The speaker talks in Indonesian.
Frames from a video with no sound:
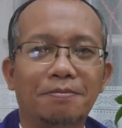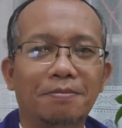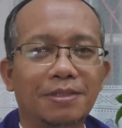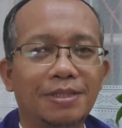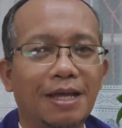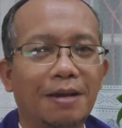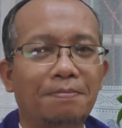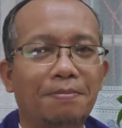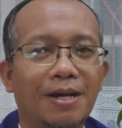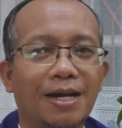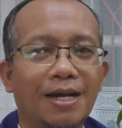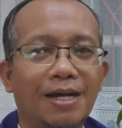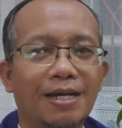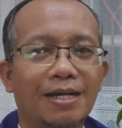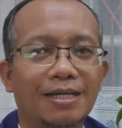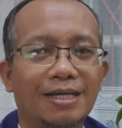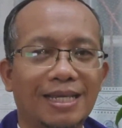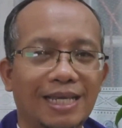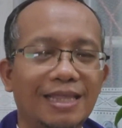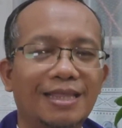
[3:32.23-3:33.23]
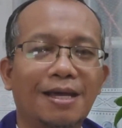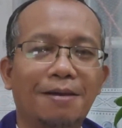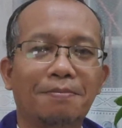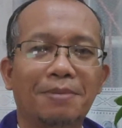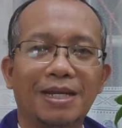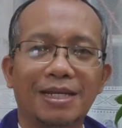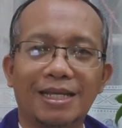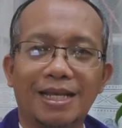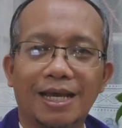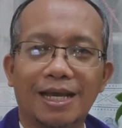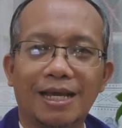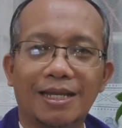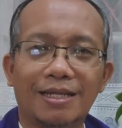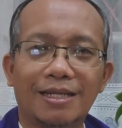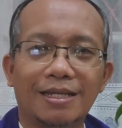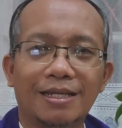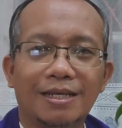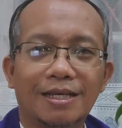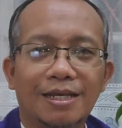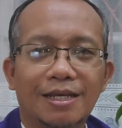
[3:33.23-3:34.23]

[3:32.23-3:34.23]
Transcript: betapa kita melihat